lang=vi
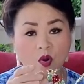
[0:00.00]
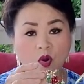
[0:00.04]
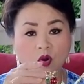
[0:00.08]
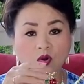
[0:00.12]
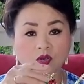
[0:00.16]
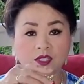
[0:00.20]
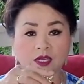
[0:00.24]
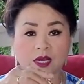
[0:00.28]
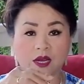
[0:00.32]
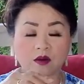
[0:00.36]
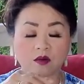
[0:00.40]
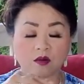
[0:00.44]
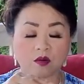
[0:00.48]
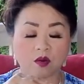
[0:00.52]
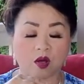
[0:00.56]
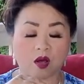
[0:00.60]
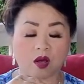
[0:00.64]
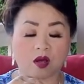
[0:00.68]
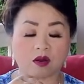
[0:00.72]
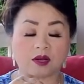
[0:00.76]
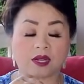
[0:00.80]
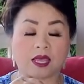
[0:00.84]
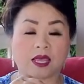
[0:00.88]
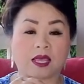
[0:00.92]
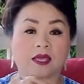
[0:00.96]
xe lúc
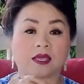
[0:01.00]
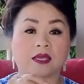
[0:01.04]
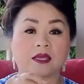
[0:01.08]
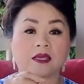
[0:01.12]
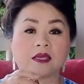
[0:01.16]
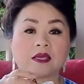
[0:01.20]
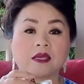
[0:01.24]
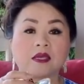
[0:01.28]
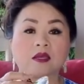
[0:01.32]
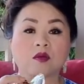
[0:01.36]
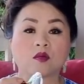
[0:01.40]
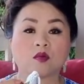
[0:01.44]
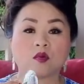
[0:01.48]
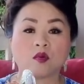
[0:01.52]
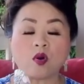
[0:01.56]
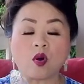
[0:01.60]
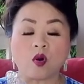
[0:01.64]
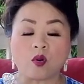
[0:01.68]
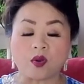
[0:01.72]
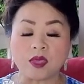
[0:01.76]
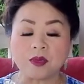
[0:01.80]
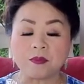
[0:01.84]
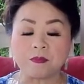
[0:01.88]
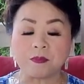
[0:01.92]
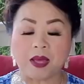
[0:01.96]
khó này cụ
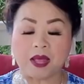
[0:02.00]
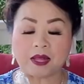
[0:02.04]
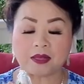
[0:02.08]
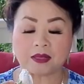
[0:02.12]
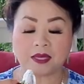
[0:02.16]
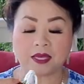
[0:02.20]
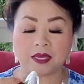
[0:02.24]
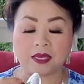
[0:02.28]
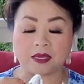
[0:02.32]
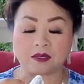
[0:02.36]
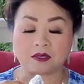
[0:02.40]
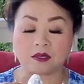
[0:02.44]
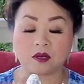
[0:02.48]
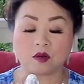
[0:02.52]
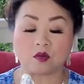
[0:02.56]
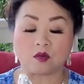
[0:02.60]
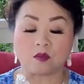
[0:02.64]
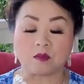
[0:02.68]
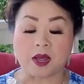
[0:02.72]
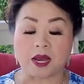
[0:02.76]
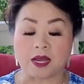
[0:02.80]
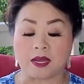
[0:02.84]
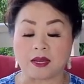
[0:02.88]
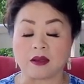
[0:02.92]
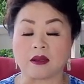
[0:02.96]
hỏi ít bà thì cho cụ
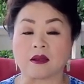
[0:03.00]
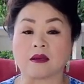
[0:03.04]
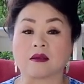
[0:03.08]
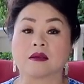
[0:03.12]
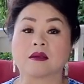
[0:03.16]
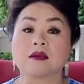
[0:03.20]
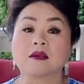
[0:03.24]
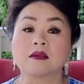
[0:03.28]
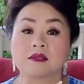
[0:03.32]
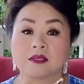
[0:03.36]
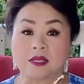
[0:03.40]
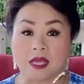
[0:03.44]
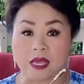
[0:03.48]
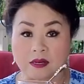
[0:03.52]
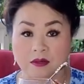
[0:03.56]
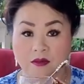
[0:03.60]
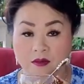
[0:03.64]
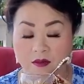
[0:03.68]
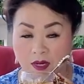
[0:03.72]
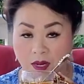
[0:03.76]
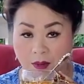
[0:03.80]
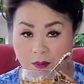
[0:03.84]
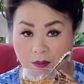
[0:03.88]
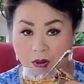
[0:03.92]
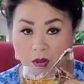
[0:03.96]
mà lấy lần cơ sài cho
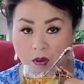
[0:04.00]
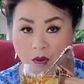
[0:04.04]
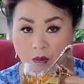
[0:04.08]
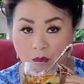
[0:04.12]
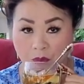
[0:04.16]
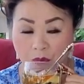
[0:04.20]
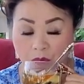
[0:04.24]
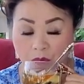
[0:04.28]
nem lòng